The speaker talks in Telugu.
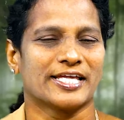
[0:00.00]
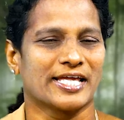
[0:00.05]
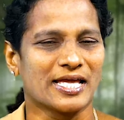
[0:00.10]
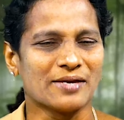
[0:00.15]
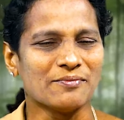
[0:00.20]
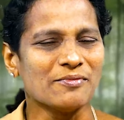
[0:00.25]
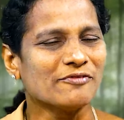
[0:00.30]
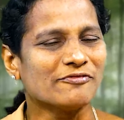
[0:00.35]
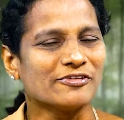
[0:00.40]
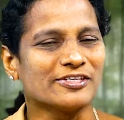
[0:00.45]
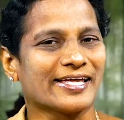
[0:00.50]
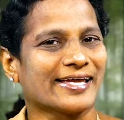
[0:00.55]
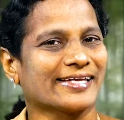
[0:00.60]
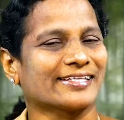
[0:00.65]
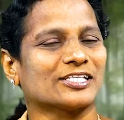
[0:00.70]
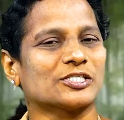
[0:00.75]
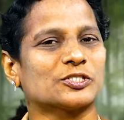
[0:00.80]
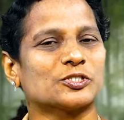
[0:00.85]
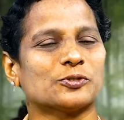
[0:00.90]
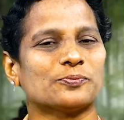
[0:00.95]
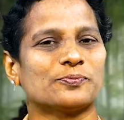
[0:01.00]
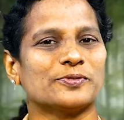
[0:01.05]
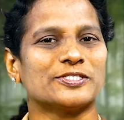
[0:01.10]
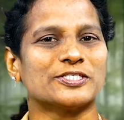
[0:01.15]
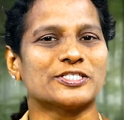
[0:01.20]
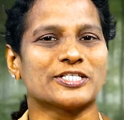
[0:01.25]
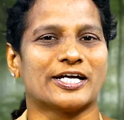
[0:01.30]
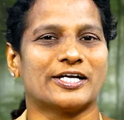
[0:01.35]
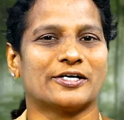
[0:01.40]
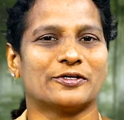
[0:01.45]
ఏమి విధేయత
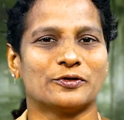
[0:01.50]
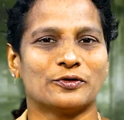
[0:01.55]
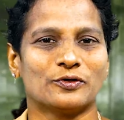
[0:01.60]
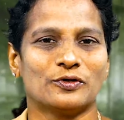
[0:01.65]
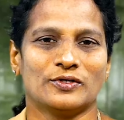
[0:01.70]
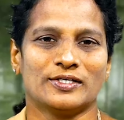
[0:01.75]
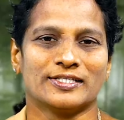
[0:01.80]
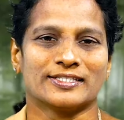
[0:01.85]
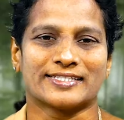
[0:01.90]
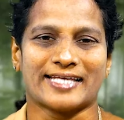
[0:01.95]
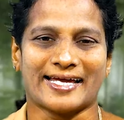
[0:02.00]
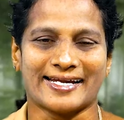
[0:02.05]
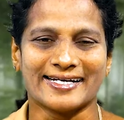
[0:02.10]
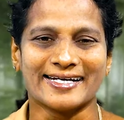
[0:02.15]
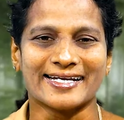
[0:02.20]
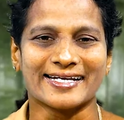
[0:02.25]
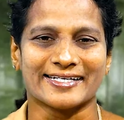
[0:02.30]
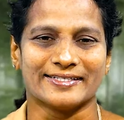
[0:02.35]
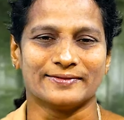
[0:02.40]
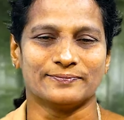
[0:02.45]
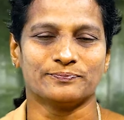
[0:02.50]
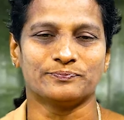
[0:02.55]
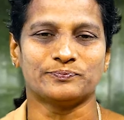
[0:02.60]
చూపించాడు తండ్రి